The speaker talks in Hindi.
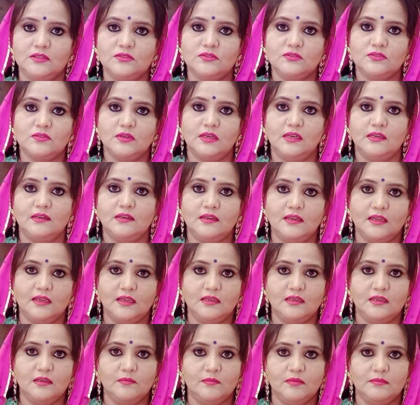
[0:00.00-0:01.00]
जो ज्वेलरी है
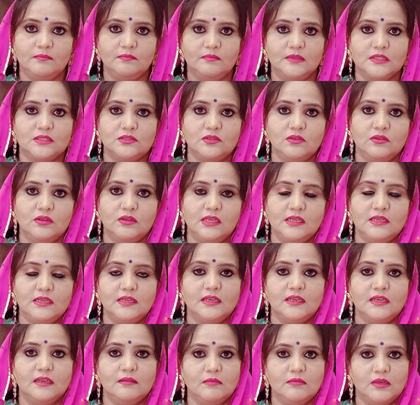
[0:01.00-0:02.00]
ये बच्चों के लिए
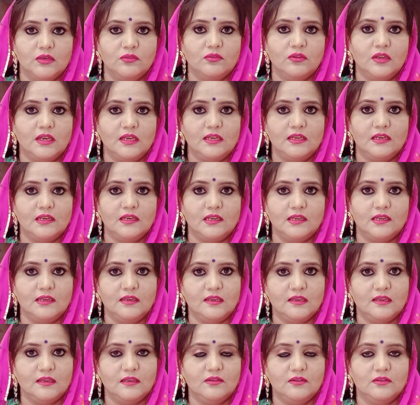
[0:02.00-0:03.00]
है बड़ों के लिए नहीं
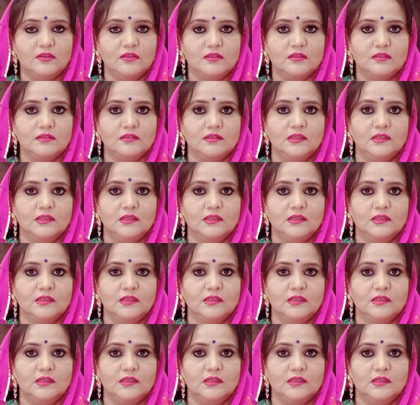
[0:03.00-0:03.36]
है और